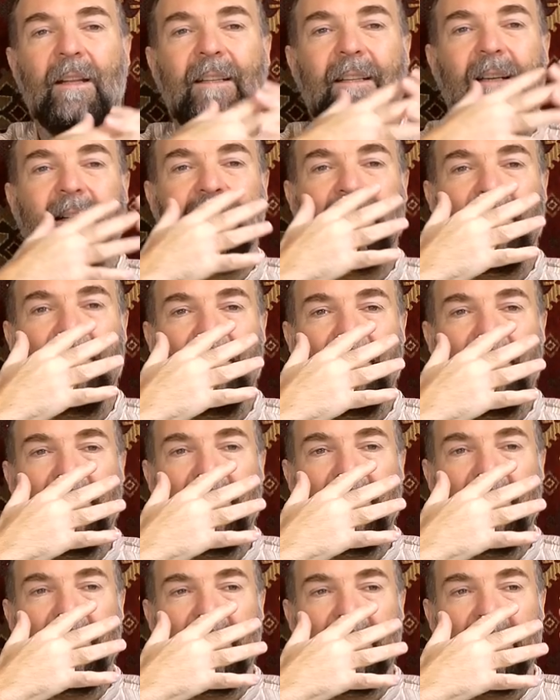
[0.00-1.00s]
dass
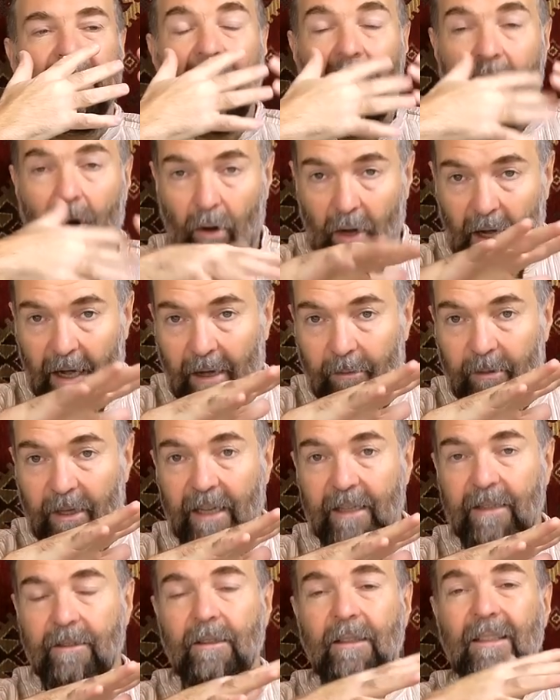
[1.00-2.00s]
die auch
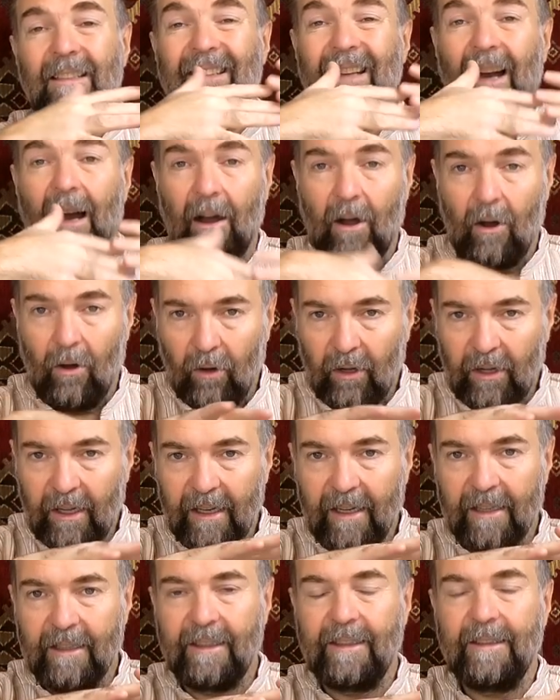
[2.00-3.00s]
arbeiten, die auch
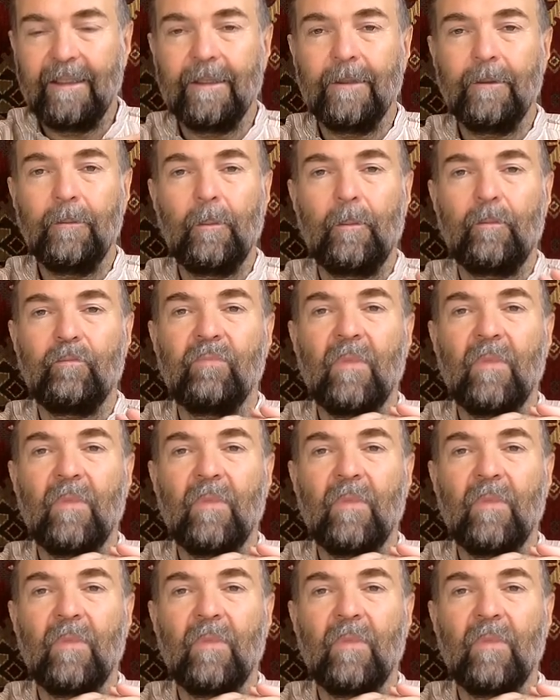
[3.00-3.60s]
reagieren,